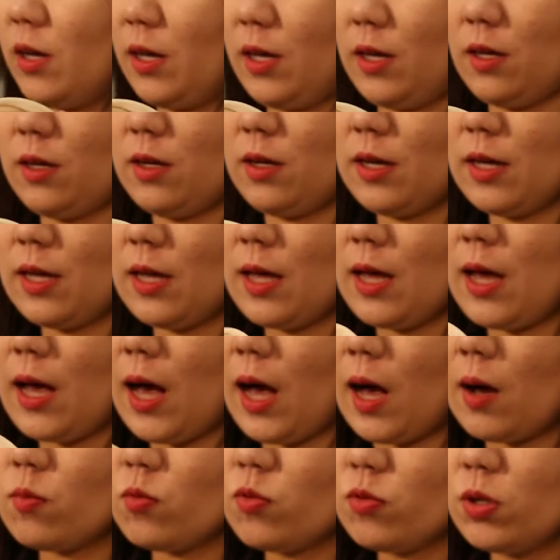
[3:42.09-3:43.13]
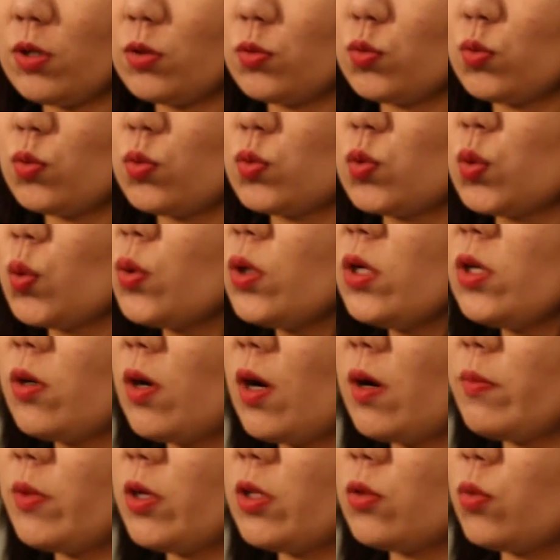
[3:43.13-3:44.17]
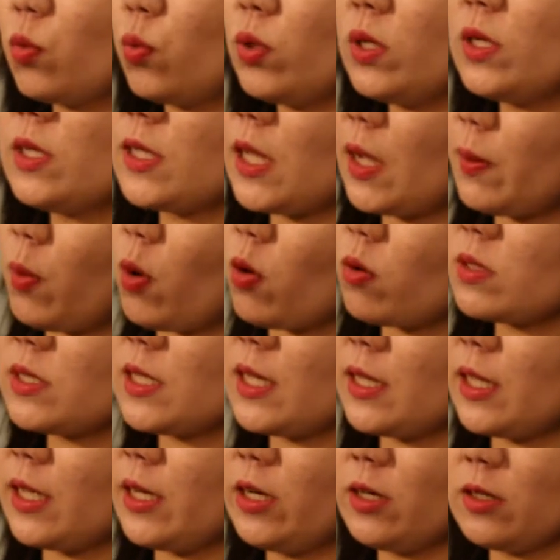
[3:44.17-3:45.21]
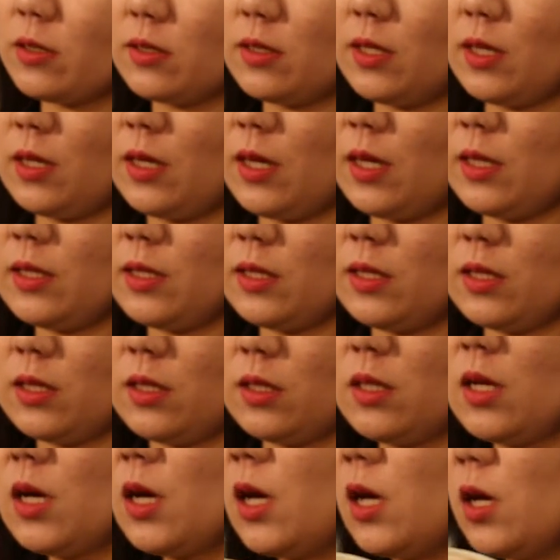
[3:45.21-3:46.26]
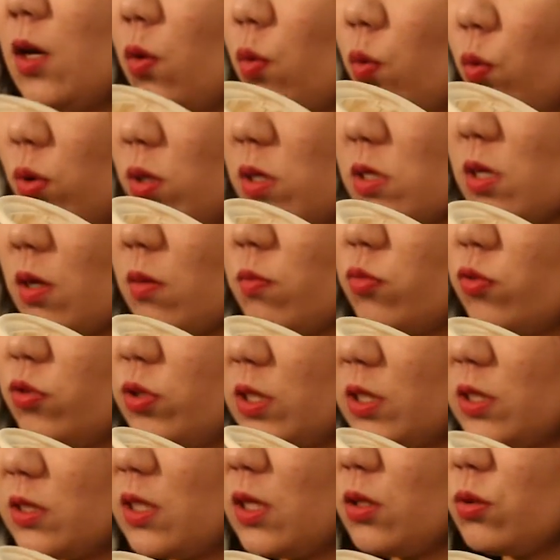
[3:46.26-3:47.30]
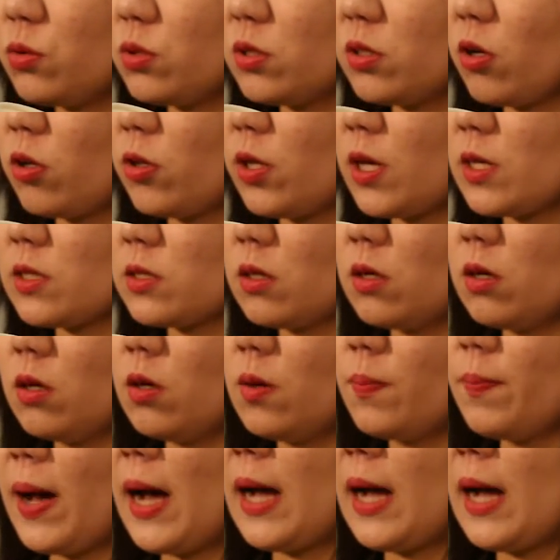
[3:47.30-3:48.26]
네. 아무래도 종이로 하면 오일을 다 먹잖아요. 근데 얘는 오일 성분이 그대로 드러나서